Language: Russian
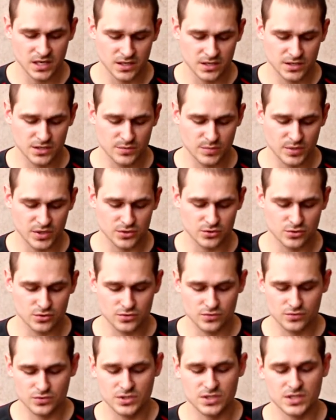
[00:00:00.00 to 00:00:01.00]
не
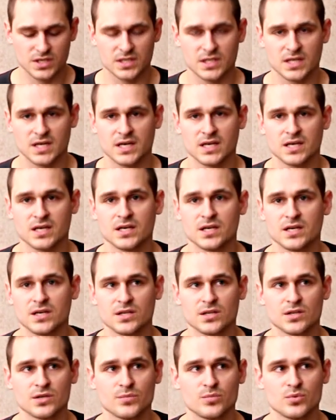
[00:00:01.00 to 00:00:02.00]
почувствуете. Она
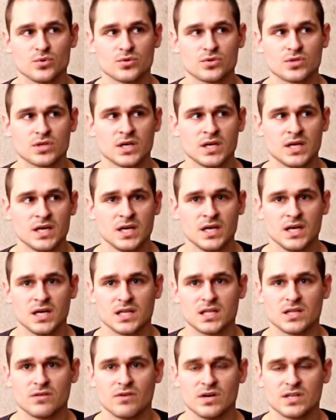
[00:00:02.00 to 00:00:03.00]
не будет
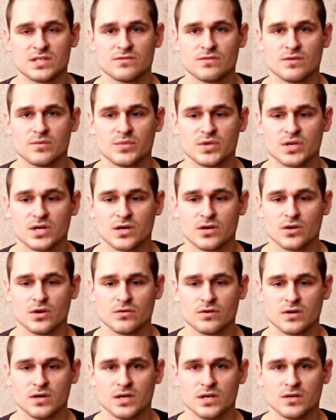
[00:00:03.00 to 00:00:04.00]
давать вам
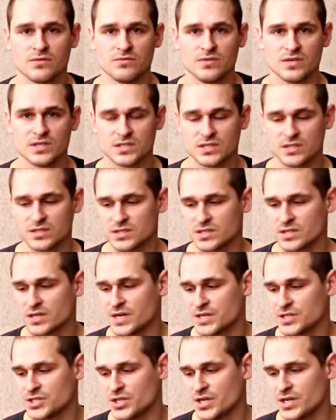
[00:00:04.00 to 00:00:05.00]
никакого веса,
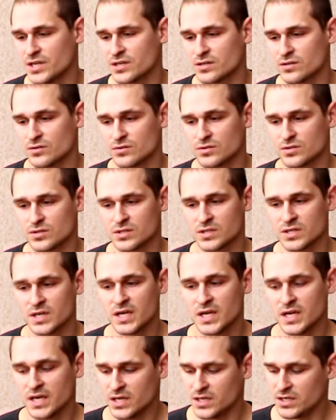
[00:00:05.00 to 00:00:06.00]
отягощения. То есть.
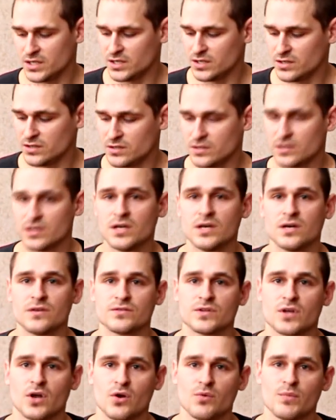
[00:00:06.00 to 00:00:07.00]
И
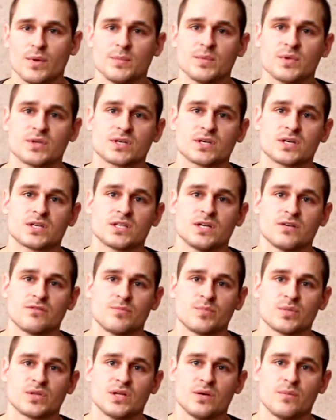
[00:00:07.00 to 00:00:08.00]
второй момент, когда вы
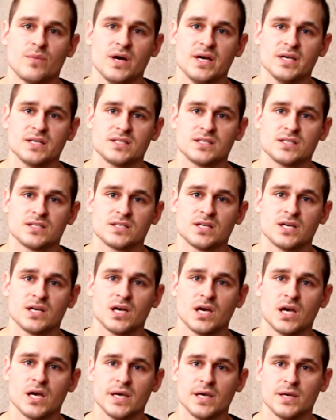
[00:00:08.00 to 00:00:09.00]
поднимаетесь
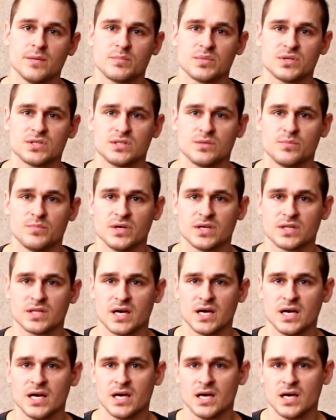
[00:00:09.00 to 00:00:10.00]
и постепенно